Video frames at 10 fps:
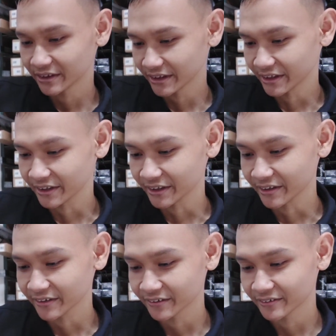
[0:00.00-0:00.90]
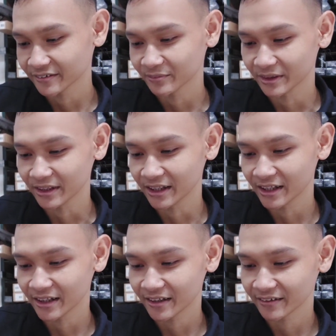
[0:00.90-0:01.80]
oke
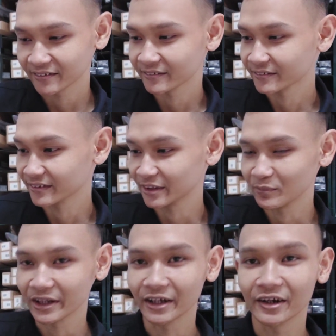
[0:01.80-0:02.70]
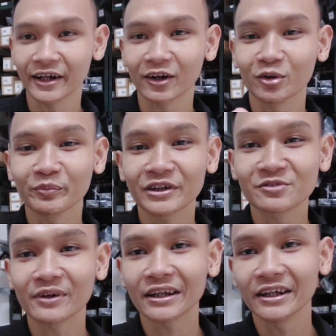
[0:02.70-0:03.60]
ntar ini bagian track knobnya
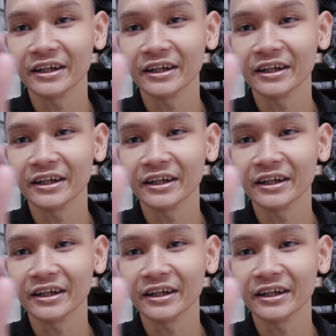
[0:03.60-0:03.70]
seperti